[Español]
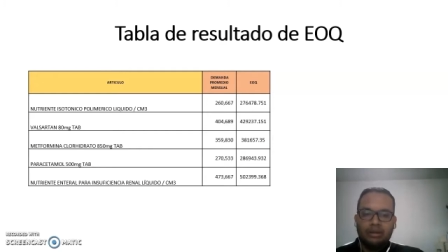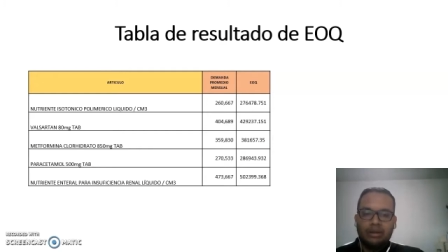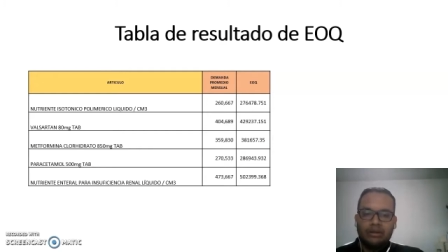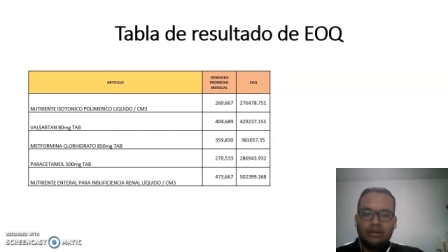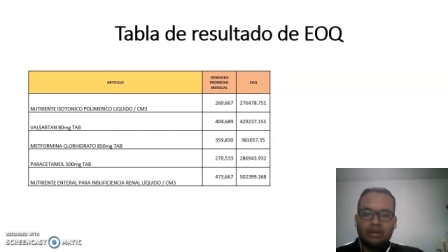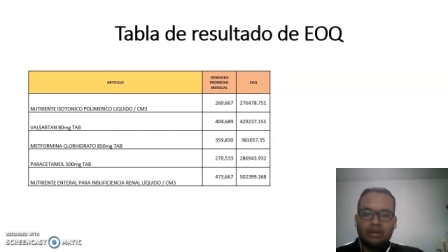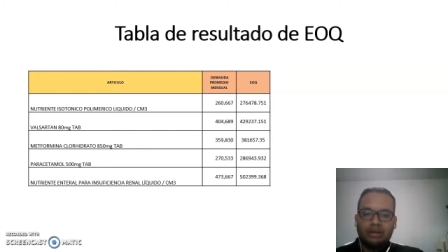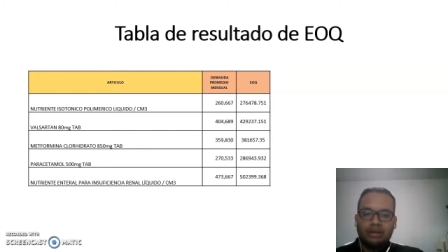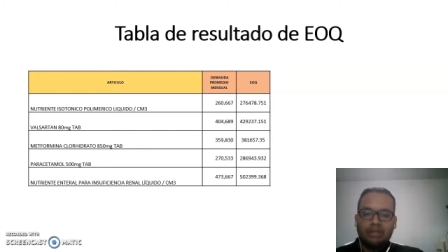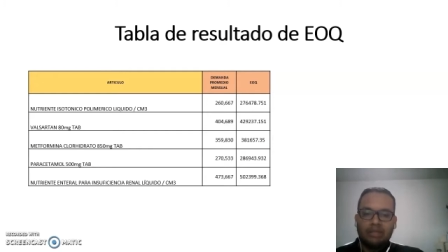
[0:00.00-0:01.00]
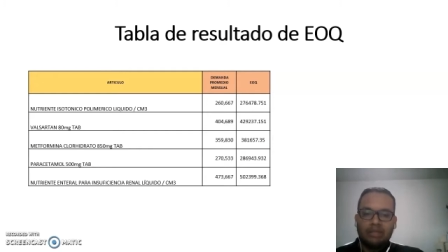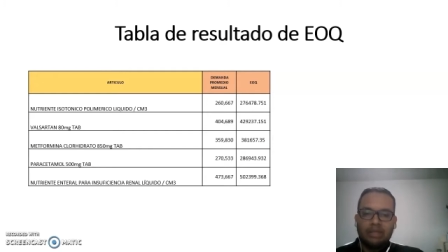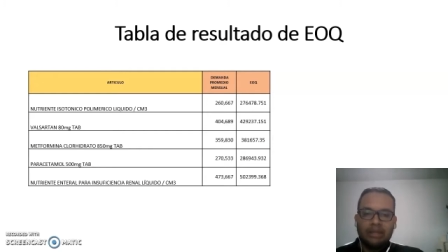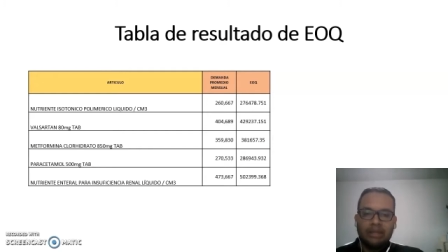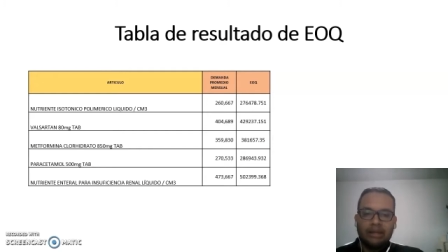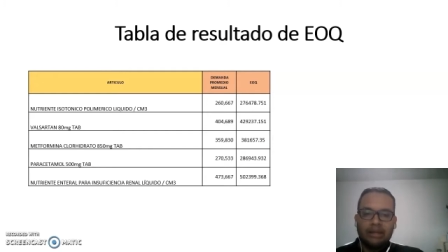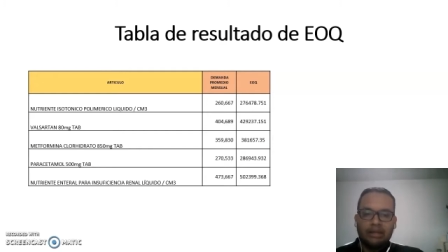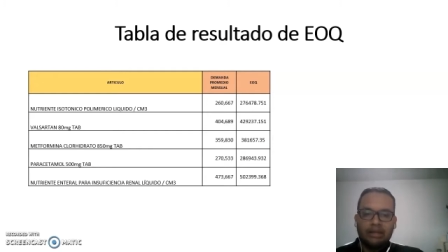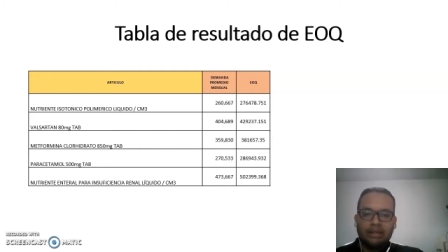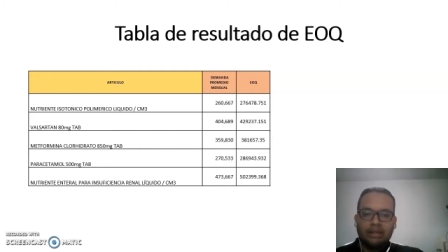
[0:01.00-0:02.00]
este, en base a la
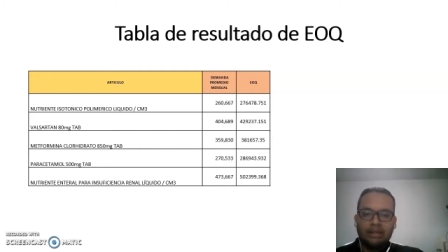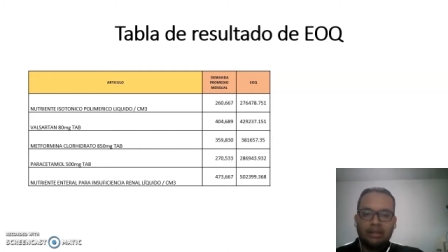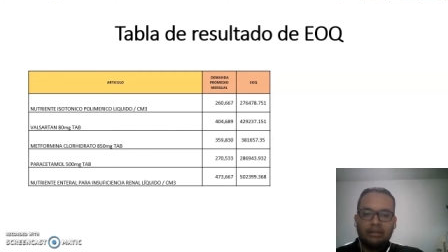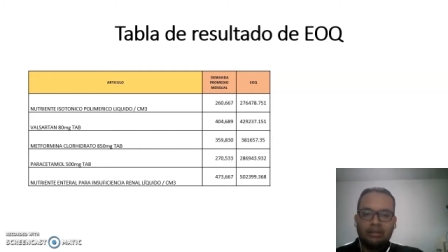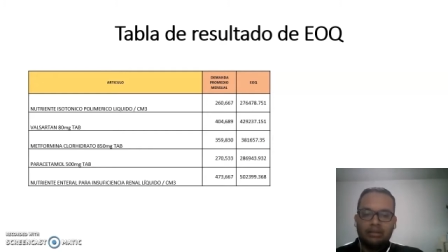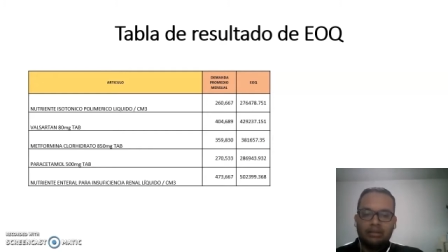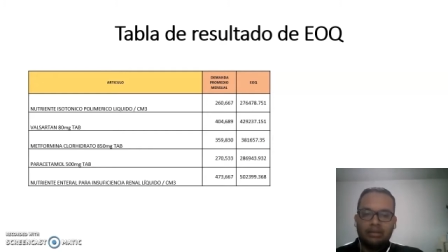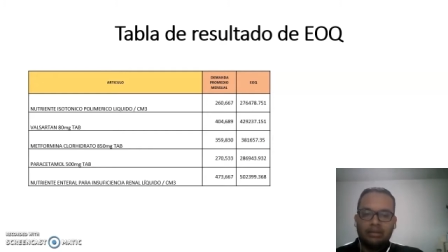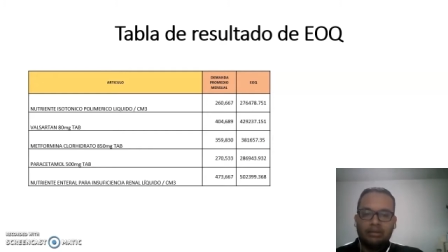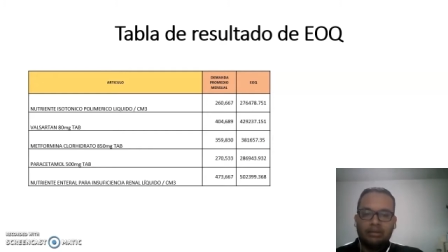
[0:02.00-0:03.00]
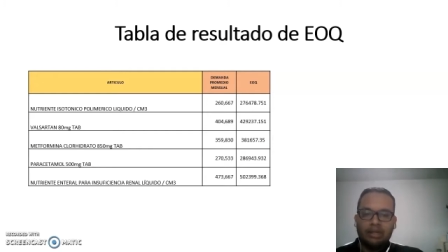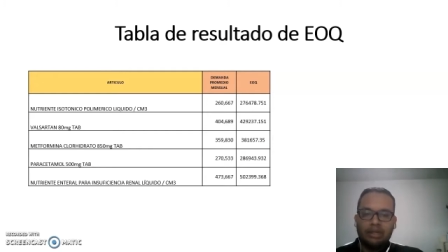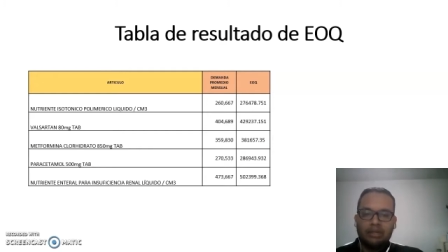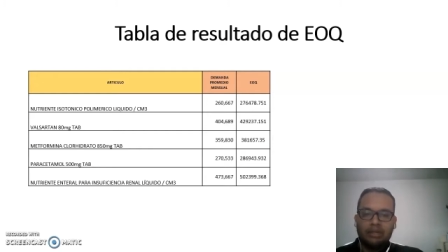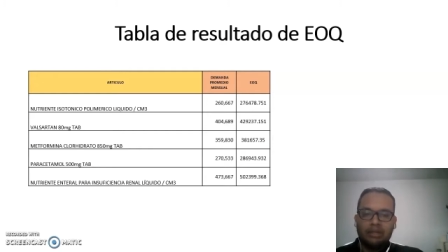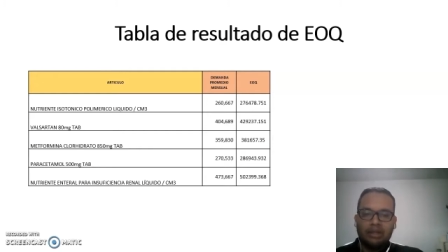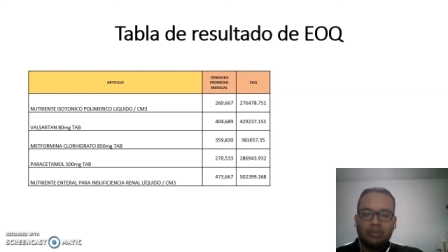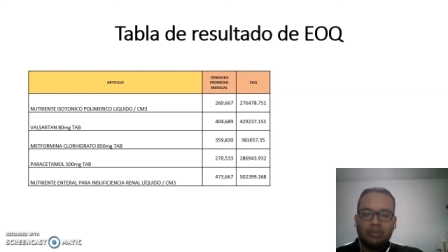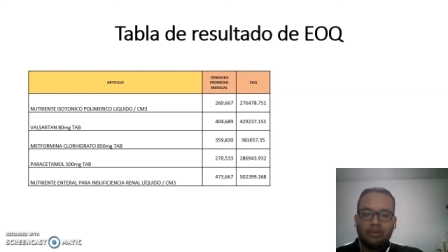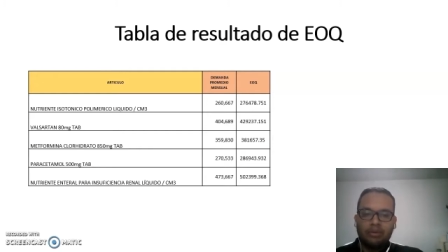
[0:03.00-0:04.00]
raíz del doble la demanda
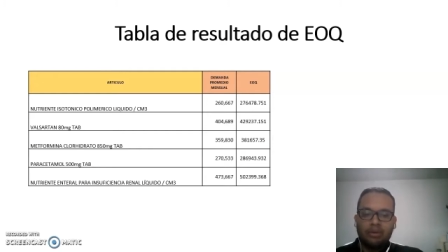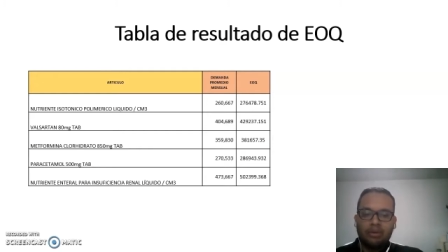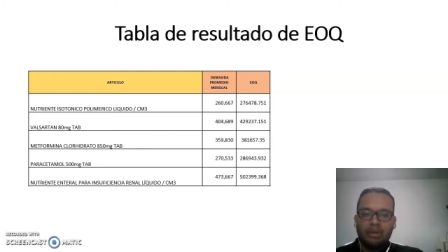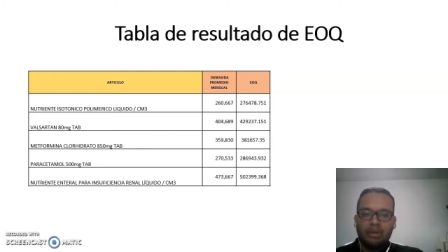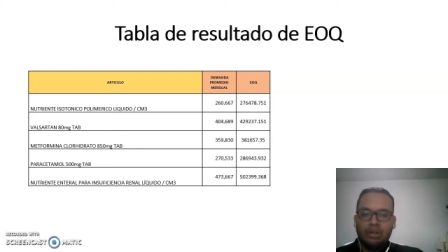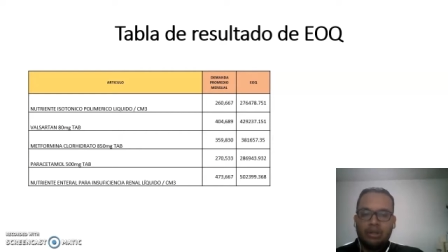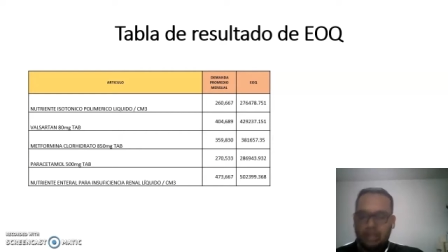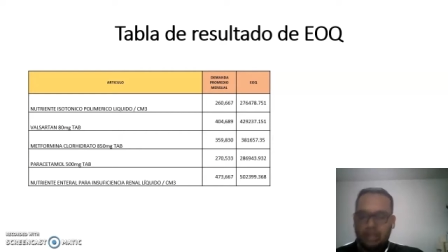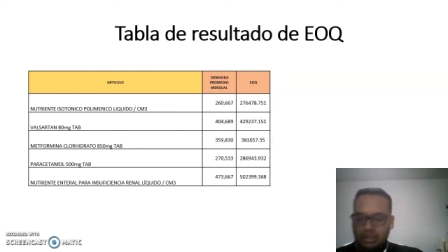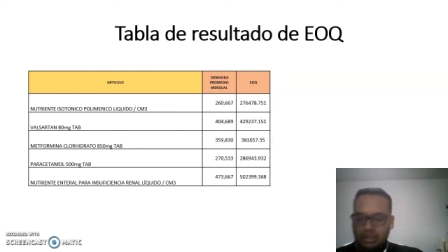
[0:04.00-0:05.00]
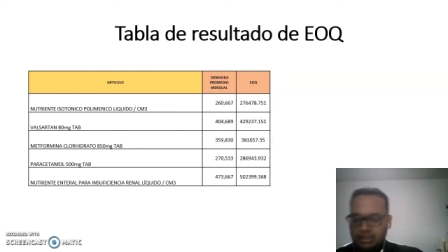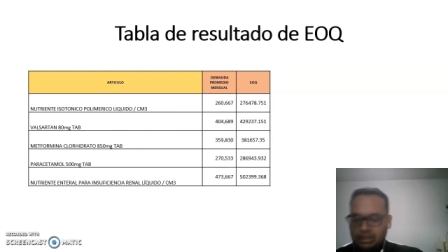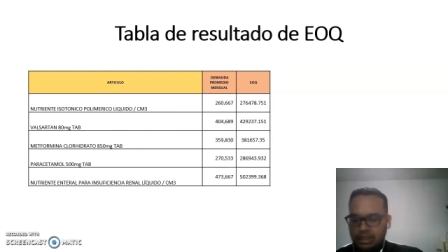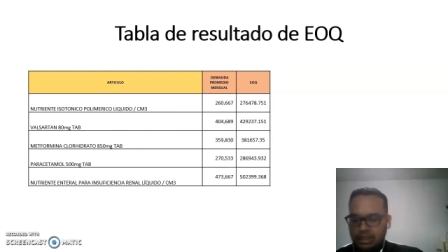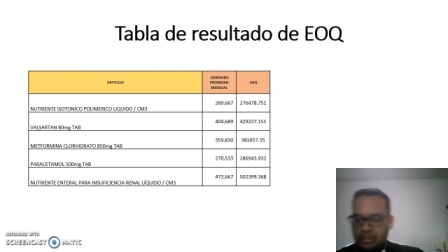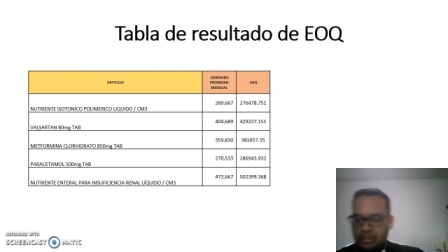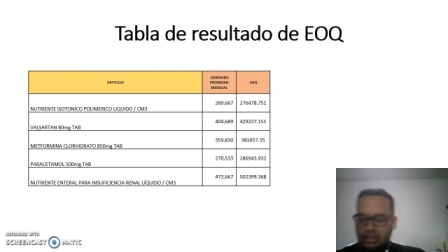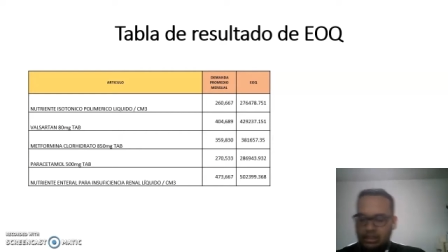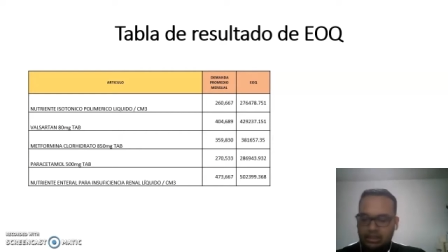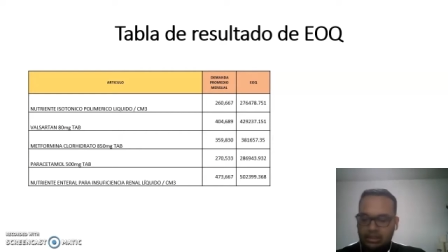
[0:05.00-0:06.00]
por la,
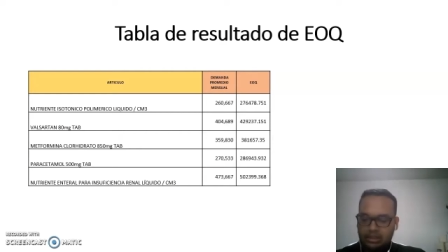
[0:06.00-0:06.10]
cantidad,